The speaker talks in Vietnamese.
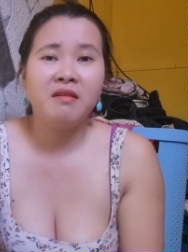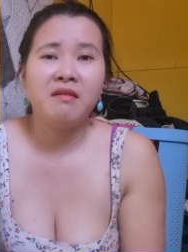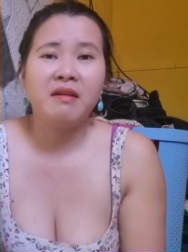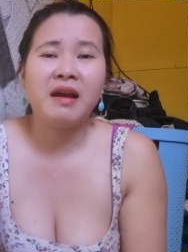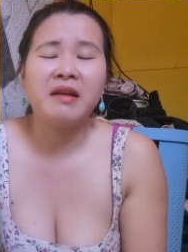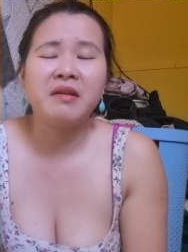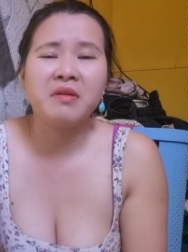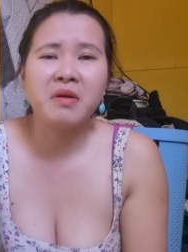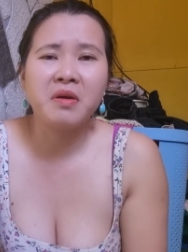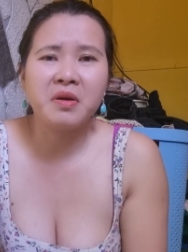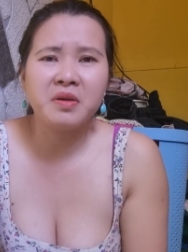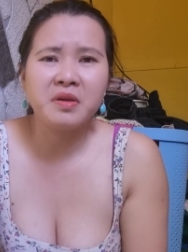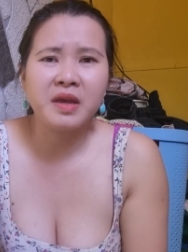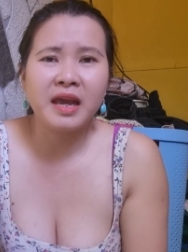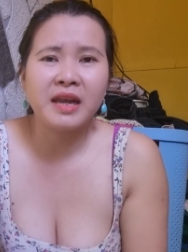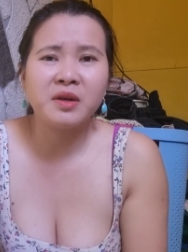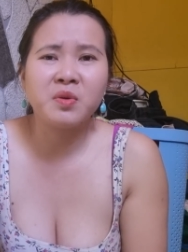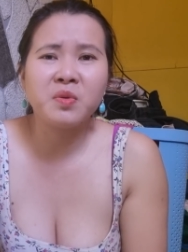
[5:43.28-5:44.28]
anh ơi
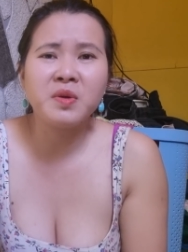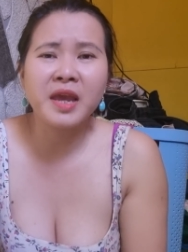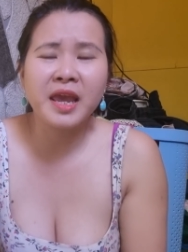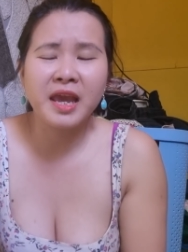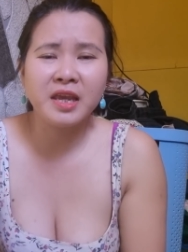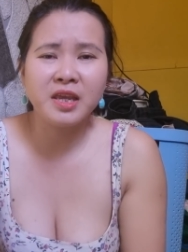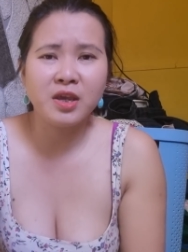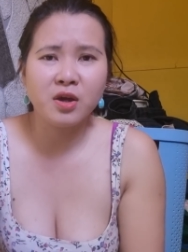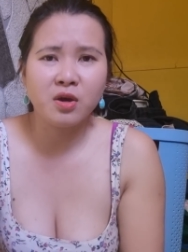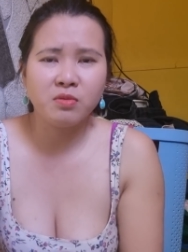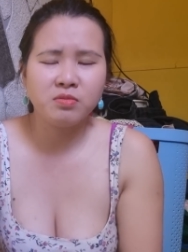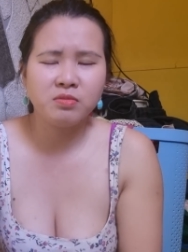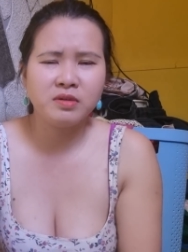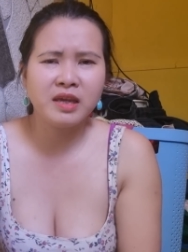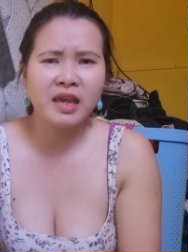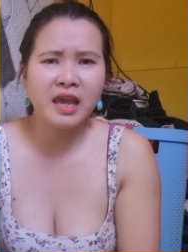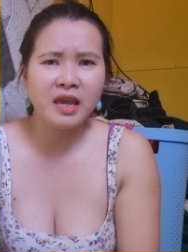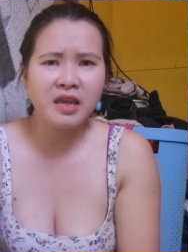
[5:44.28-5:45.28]
anh có nghe gì không
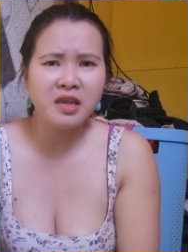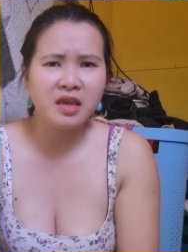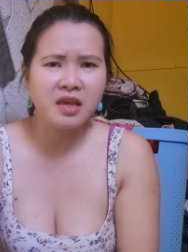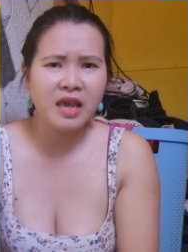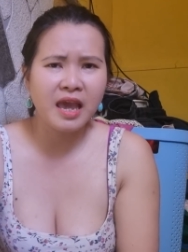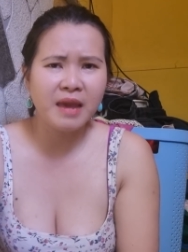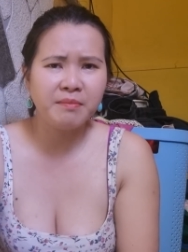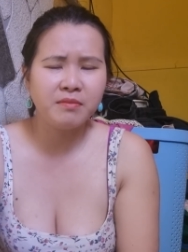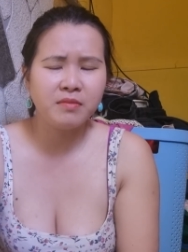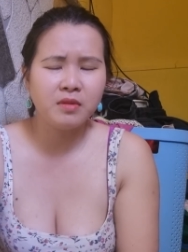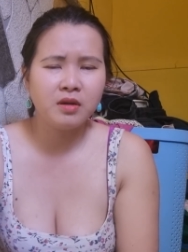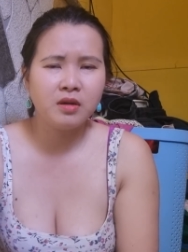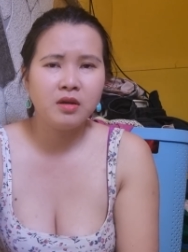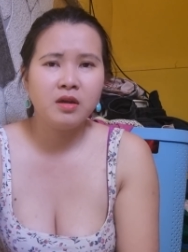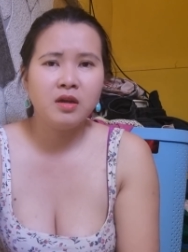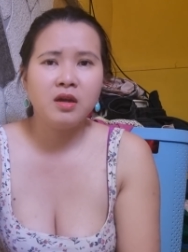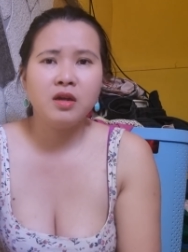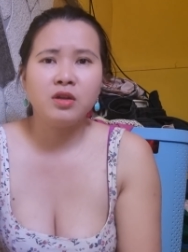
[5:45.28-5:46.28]
nghe gì em
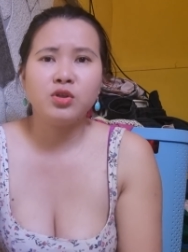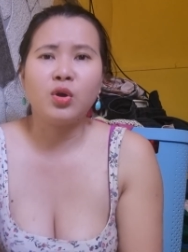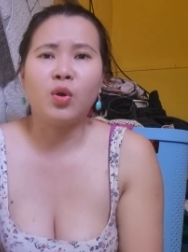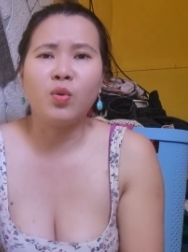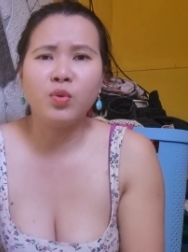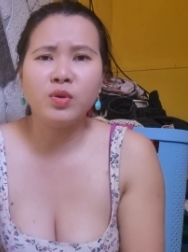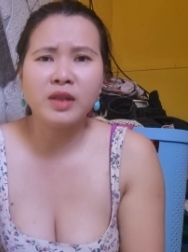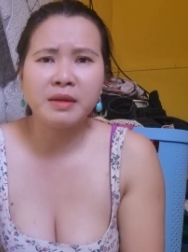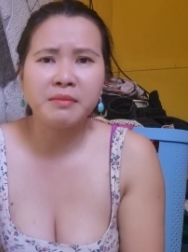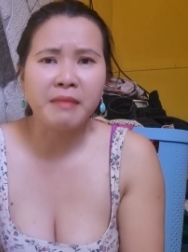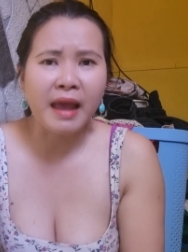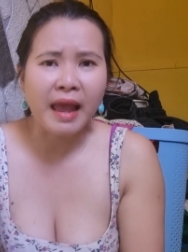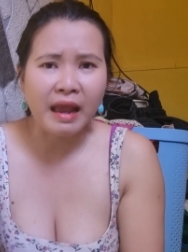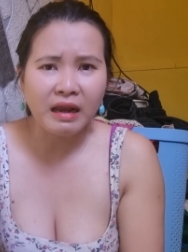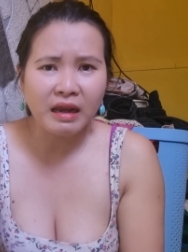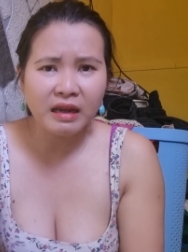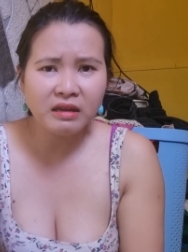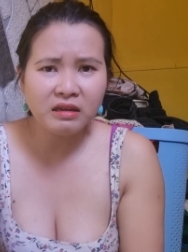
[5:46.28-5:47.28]
trời thằng
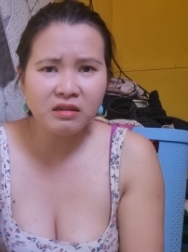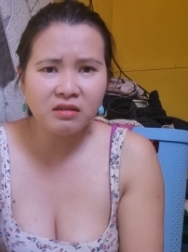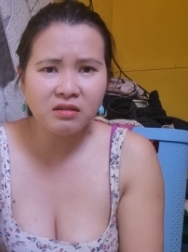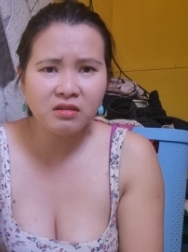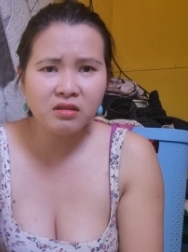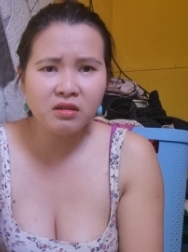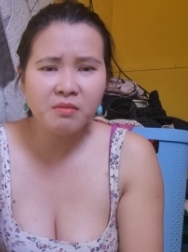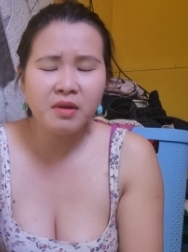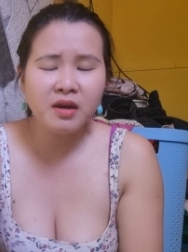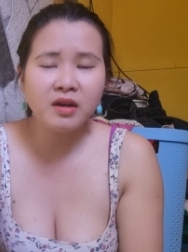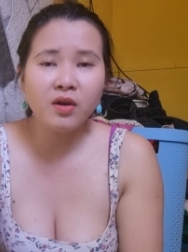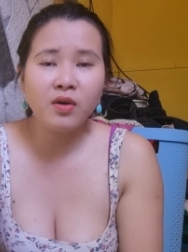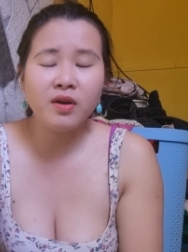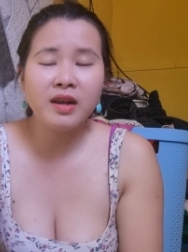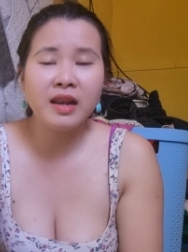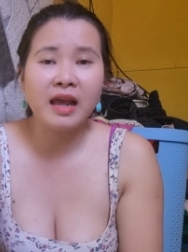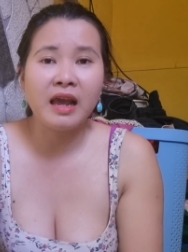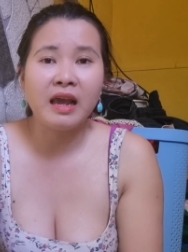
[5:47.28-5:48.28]
bạn anh á nó mới
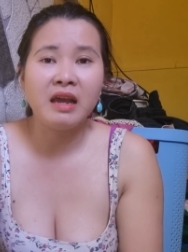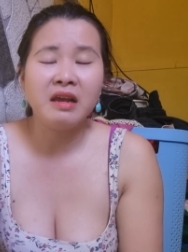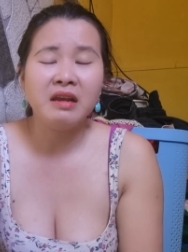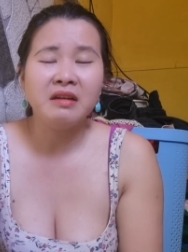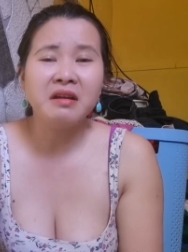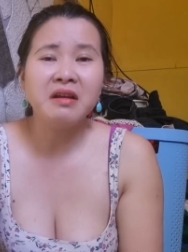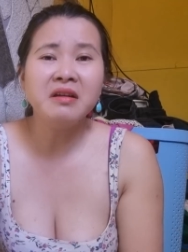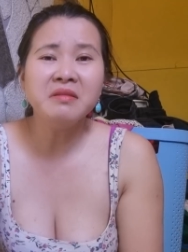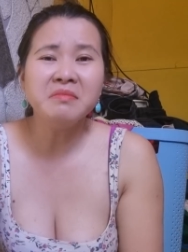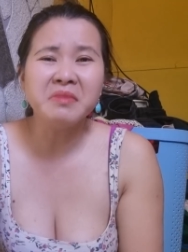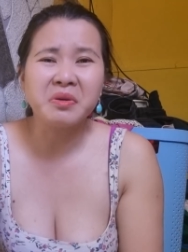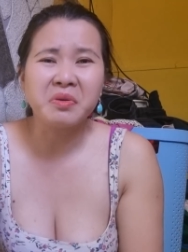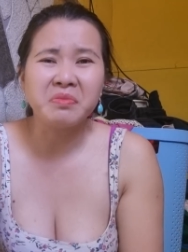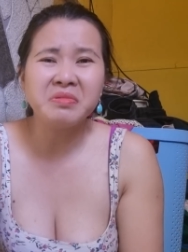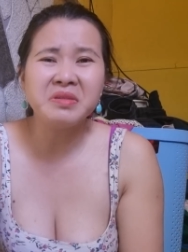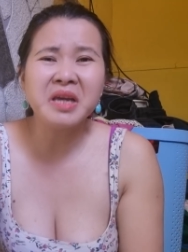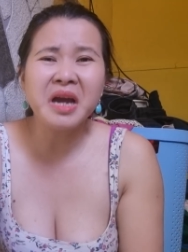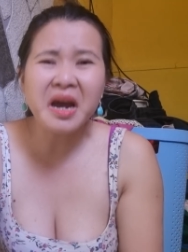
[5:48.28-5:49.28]
nói là đứng mà
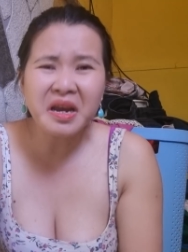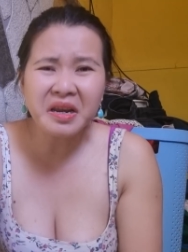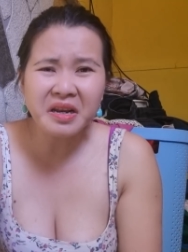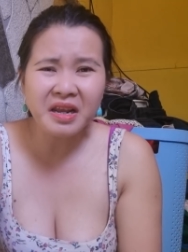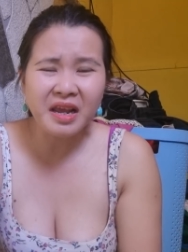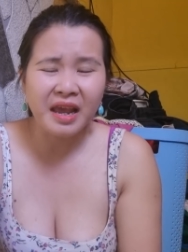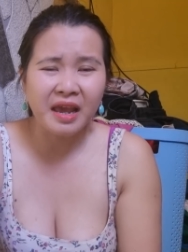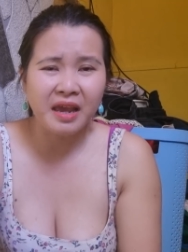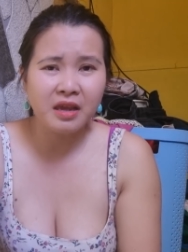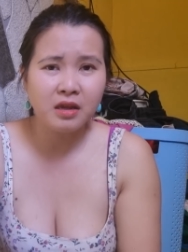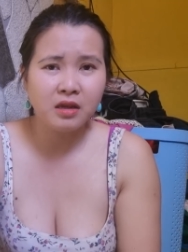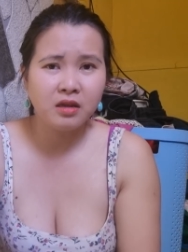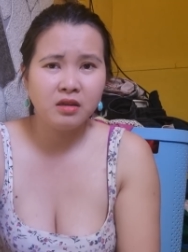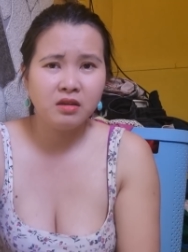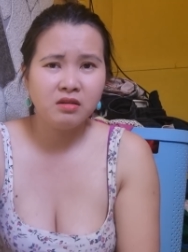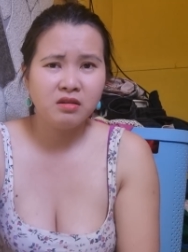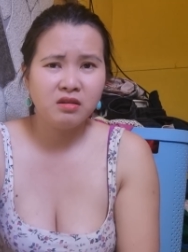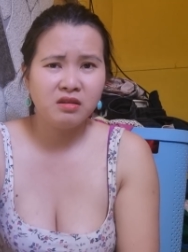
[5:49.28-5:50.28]
cũng chơi nữa hả
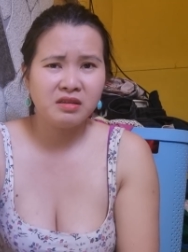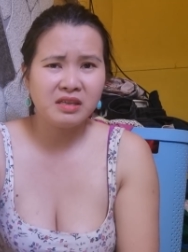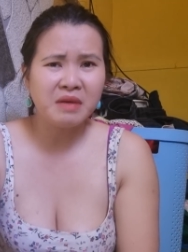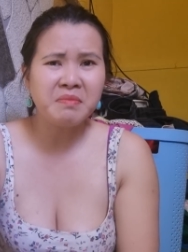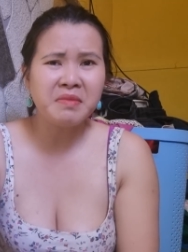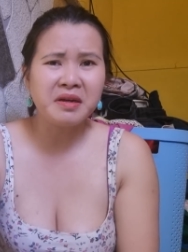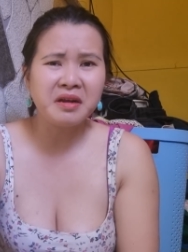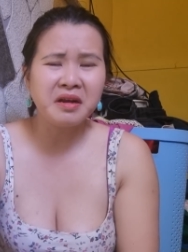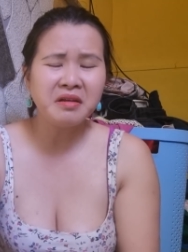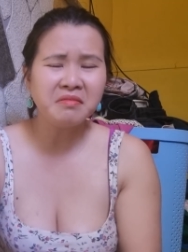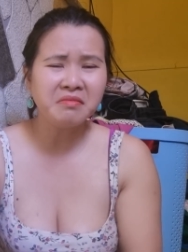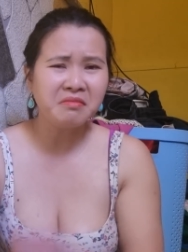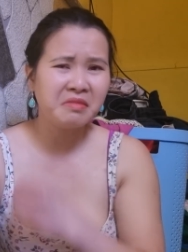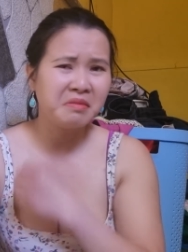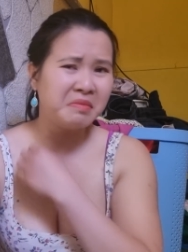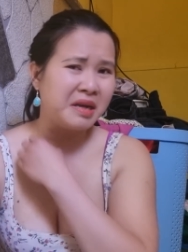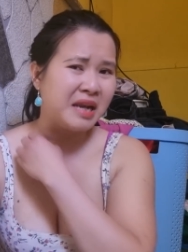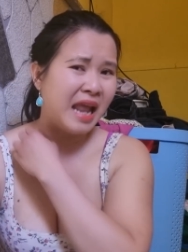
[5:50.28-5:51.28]
sao mình đứng mà
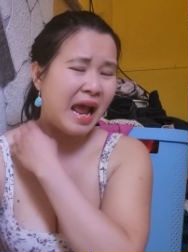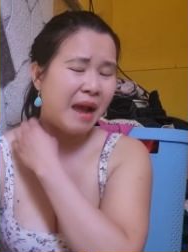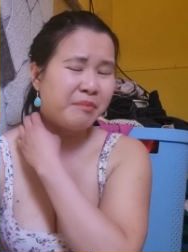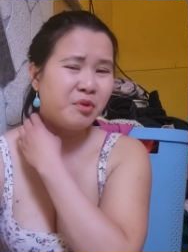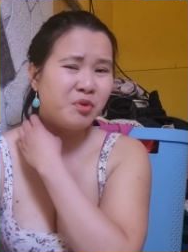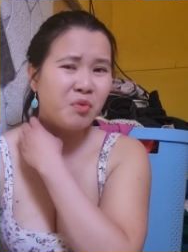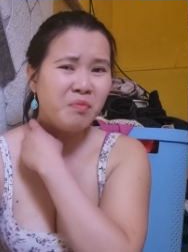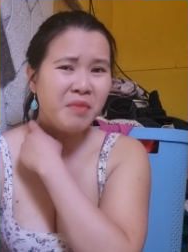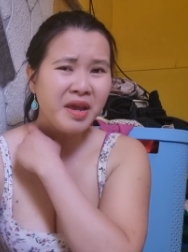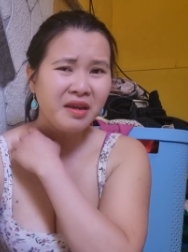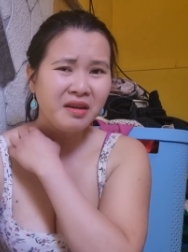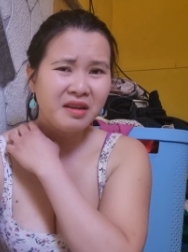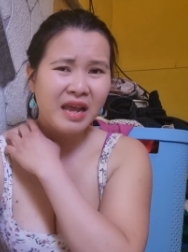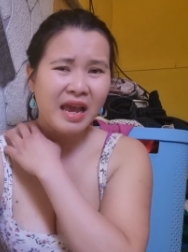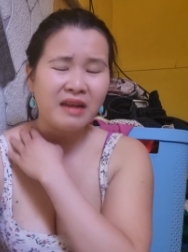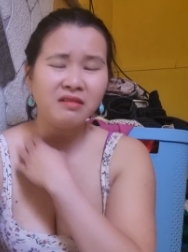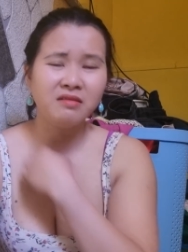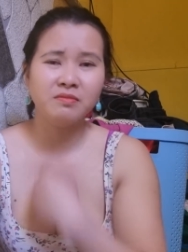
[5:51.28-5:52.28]
mình làm nó biết nha
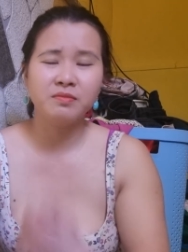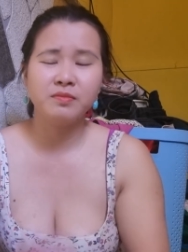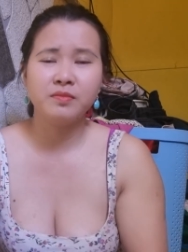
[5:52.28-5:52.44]
anh